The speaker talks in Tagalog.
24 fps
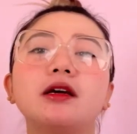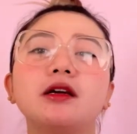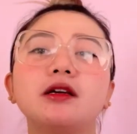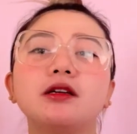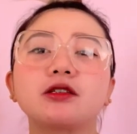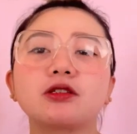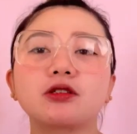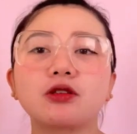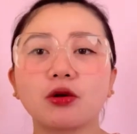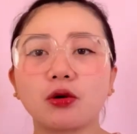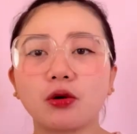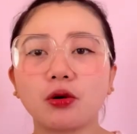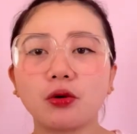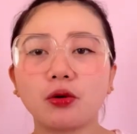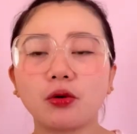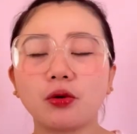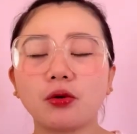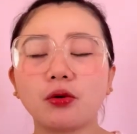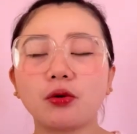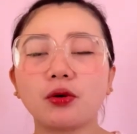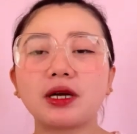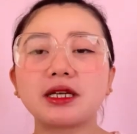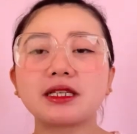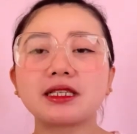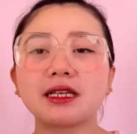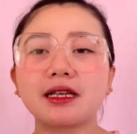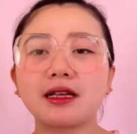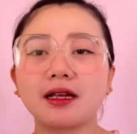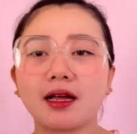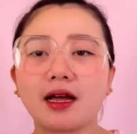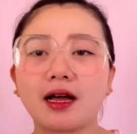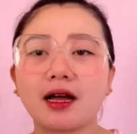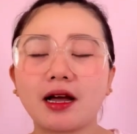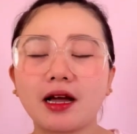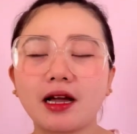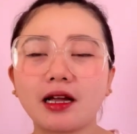So, kasi
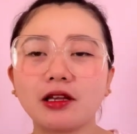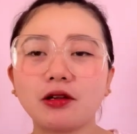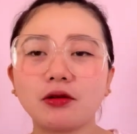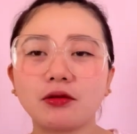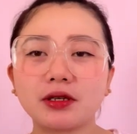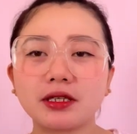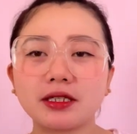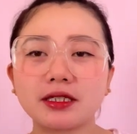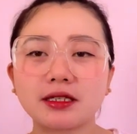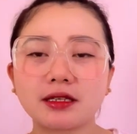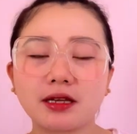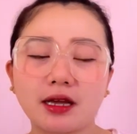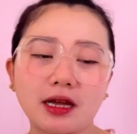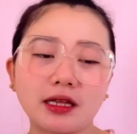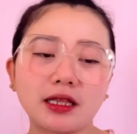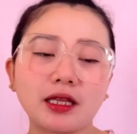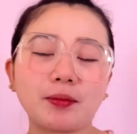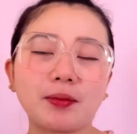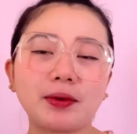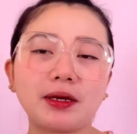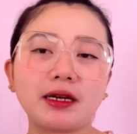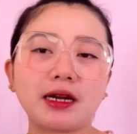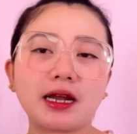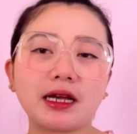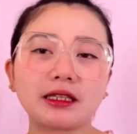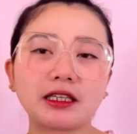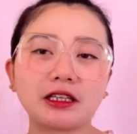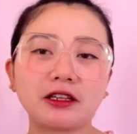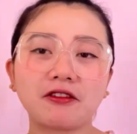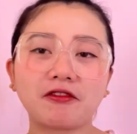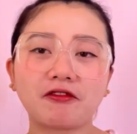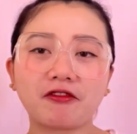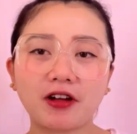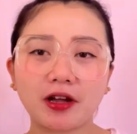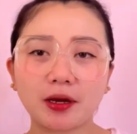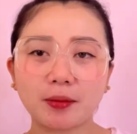nga, yung isa, nabili natin yung
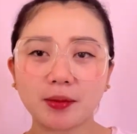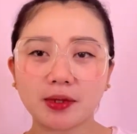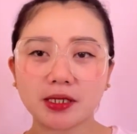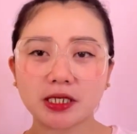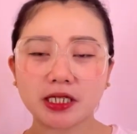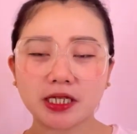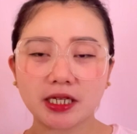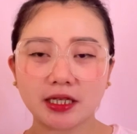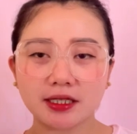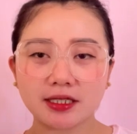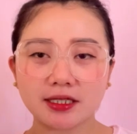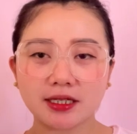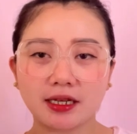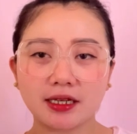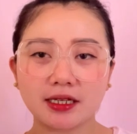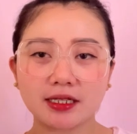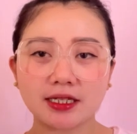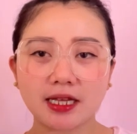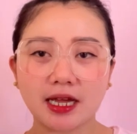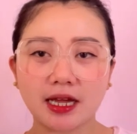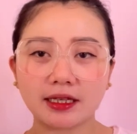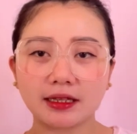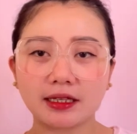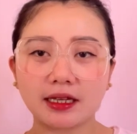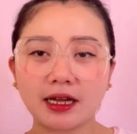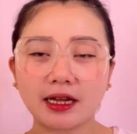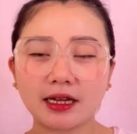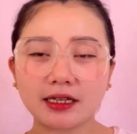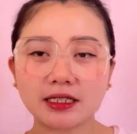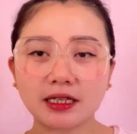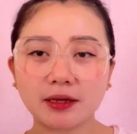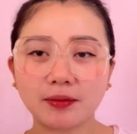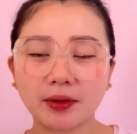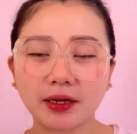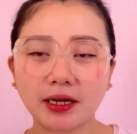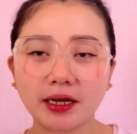fog machine sa Lazada
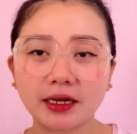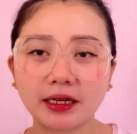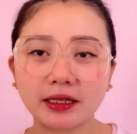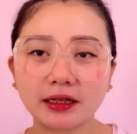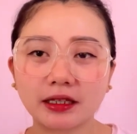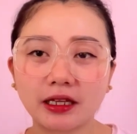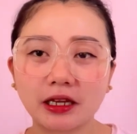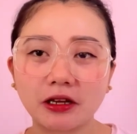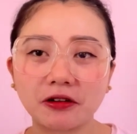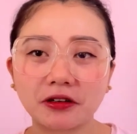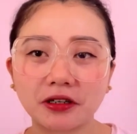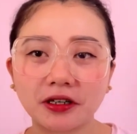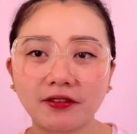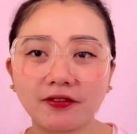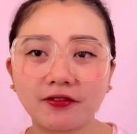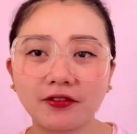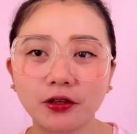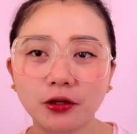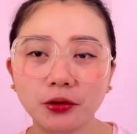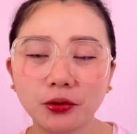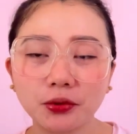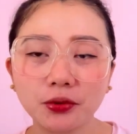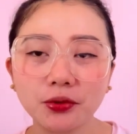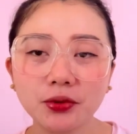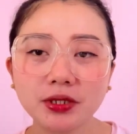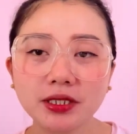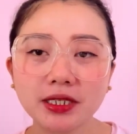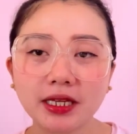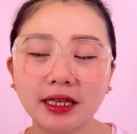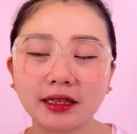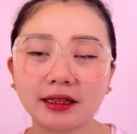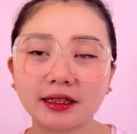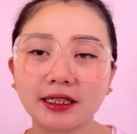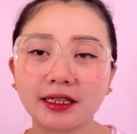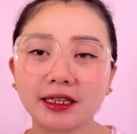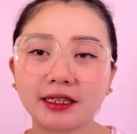kasi magaganda yung reviews
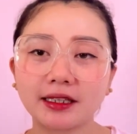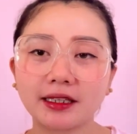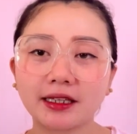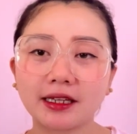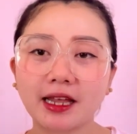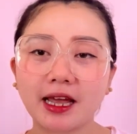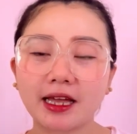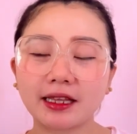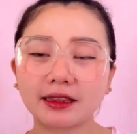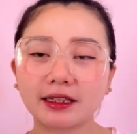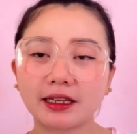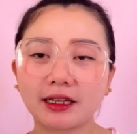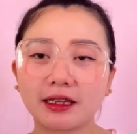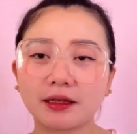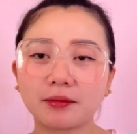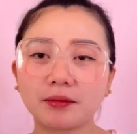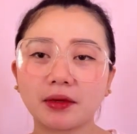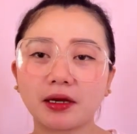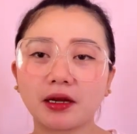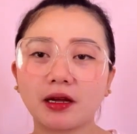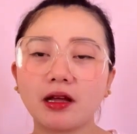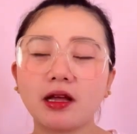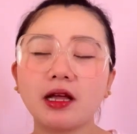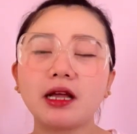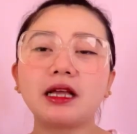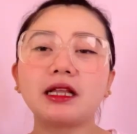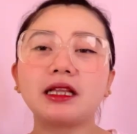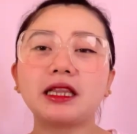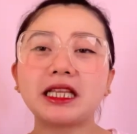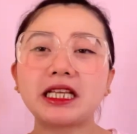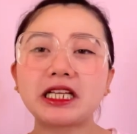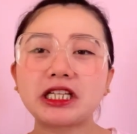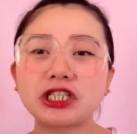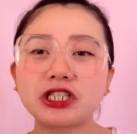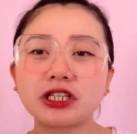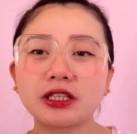and tinignan natin,
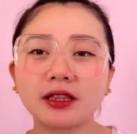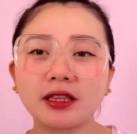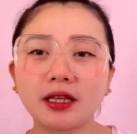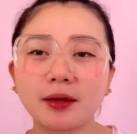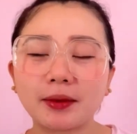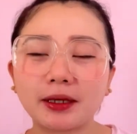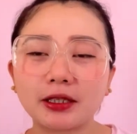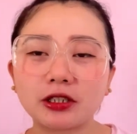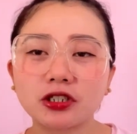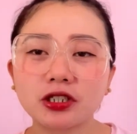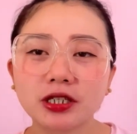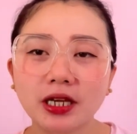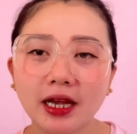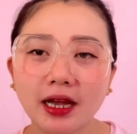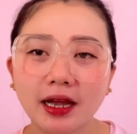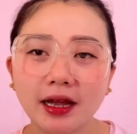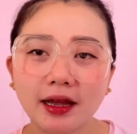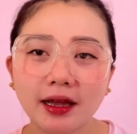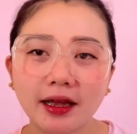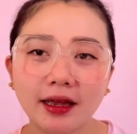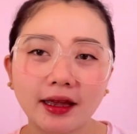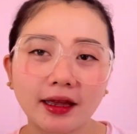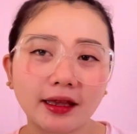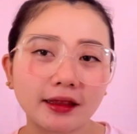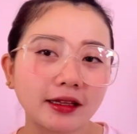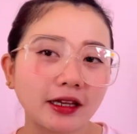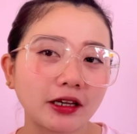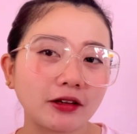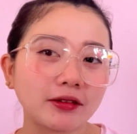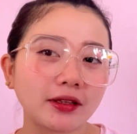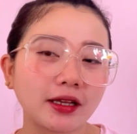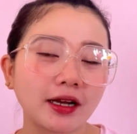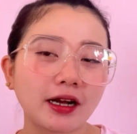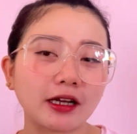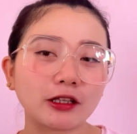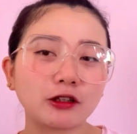legit naman siya and ayun
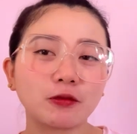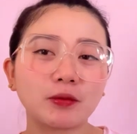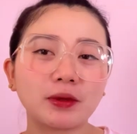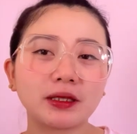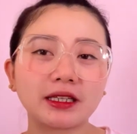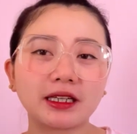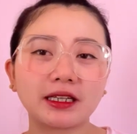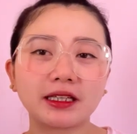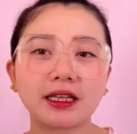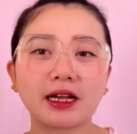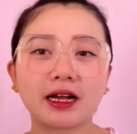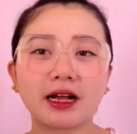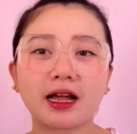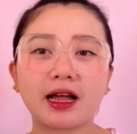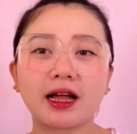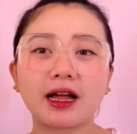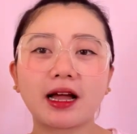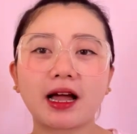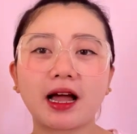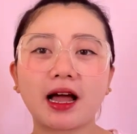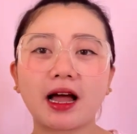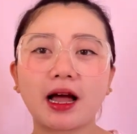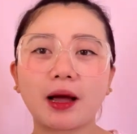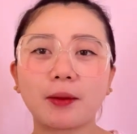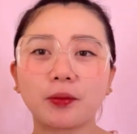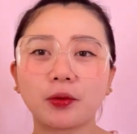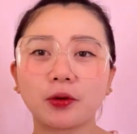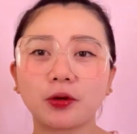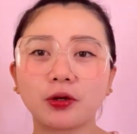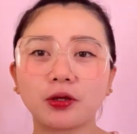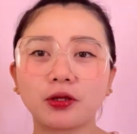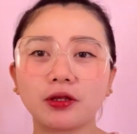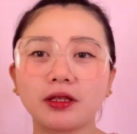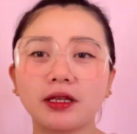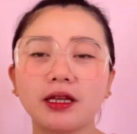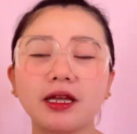na nga, dumating na nga
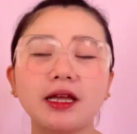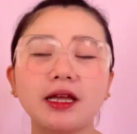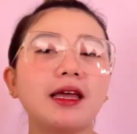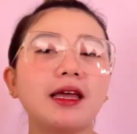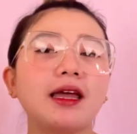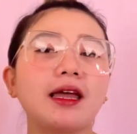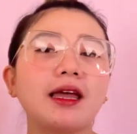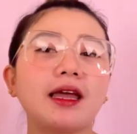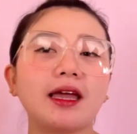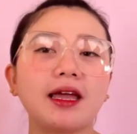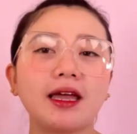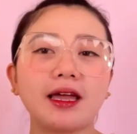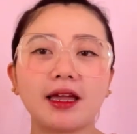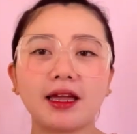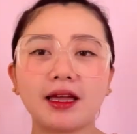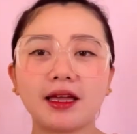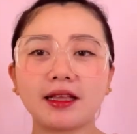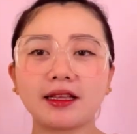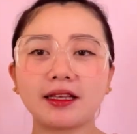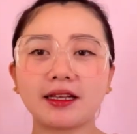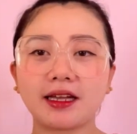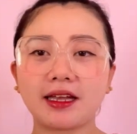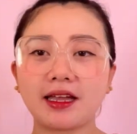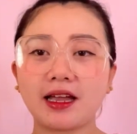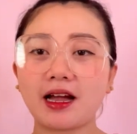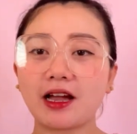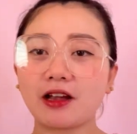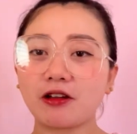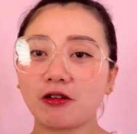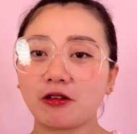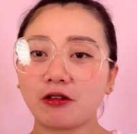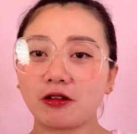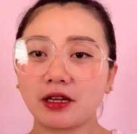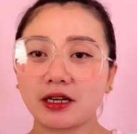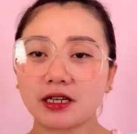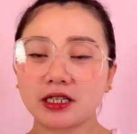kahapon. And kaya ngayon
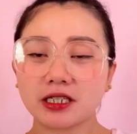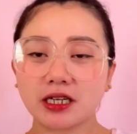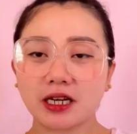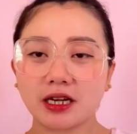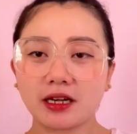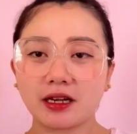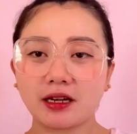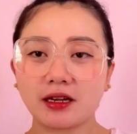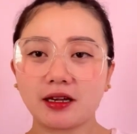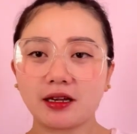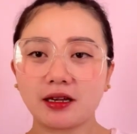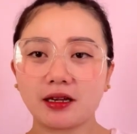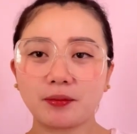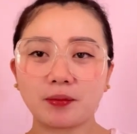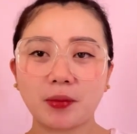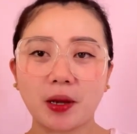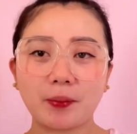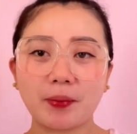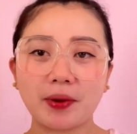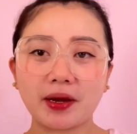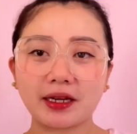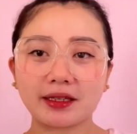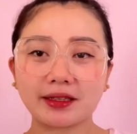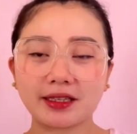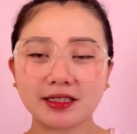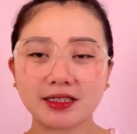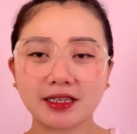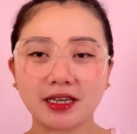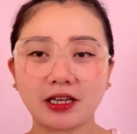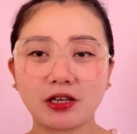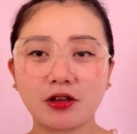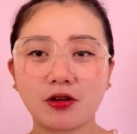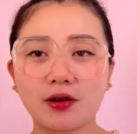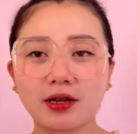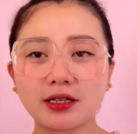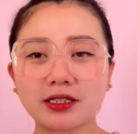ko lang siya ipapakita sa
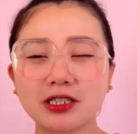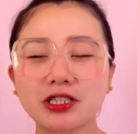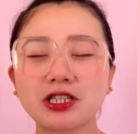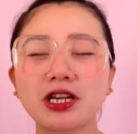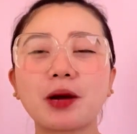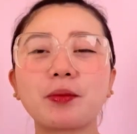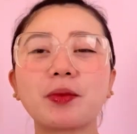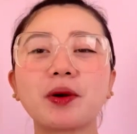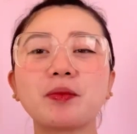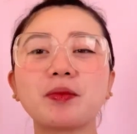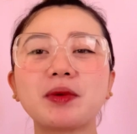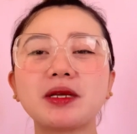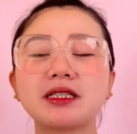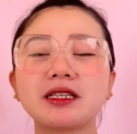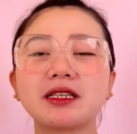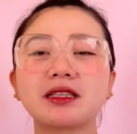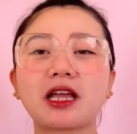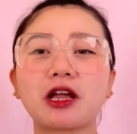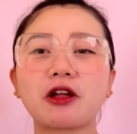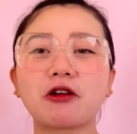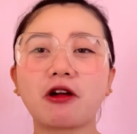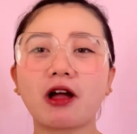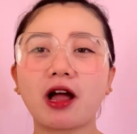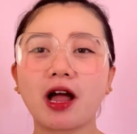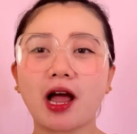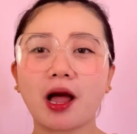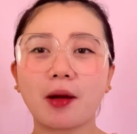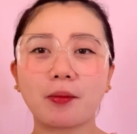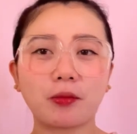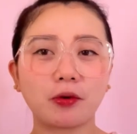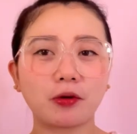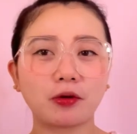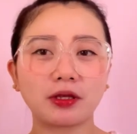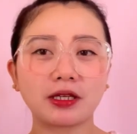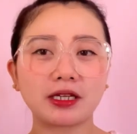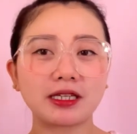inyo kasi syempre busy tayo
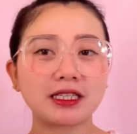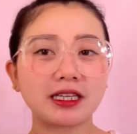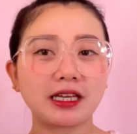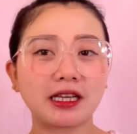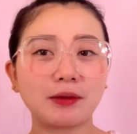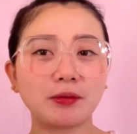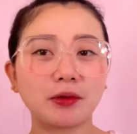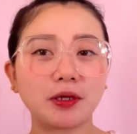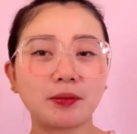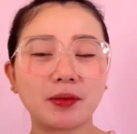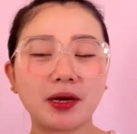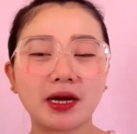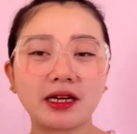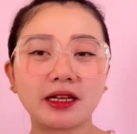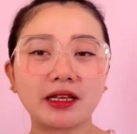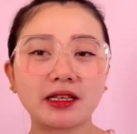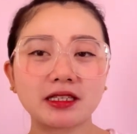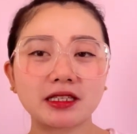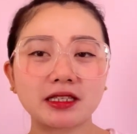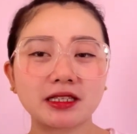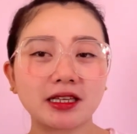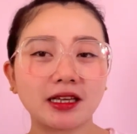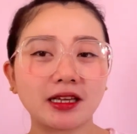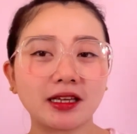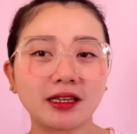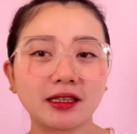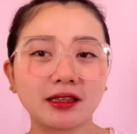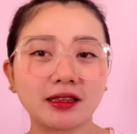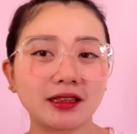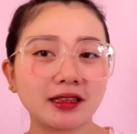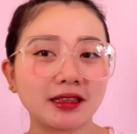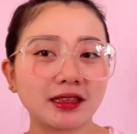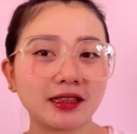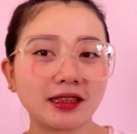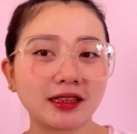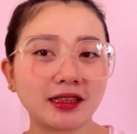kahapon kasi alam niyo naman, it's it
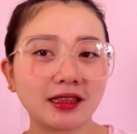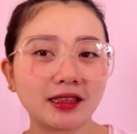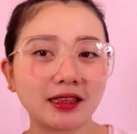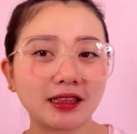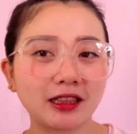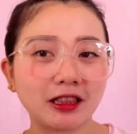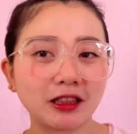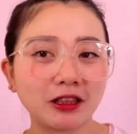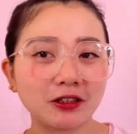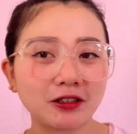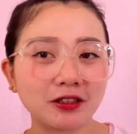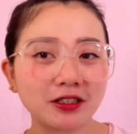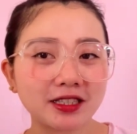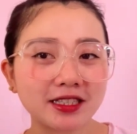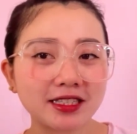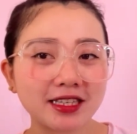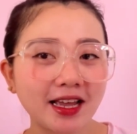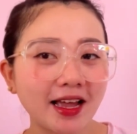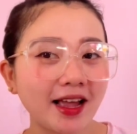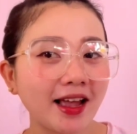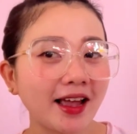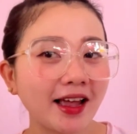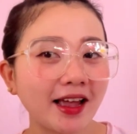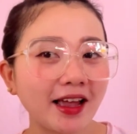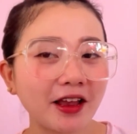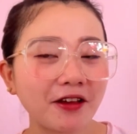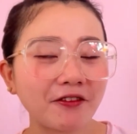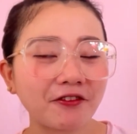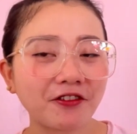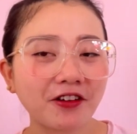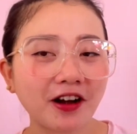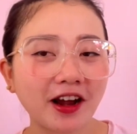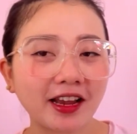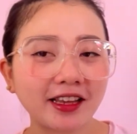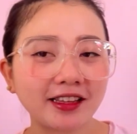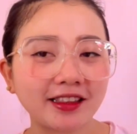vlog time,
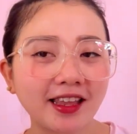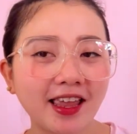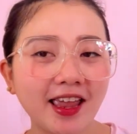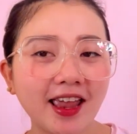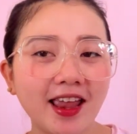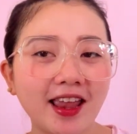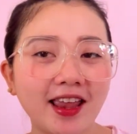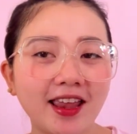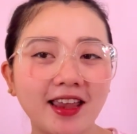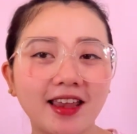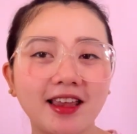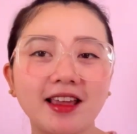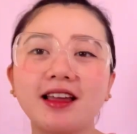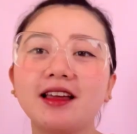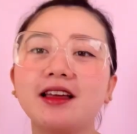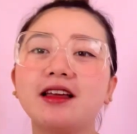Friday.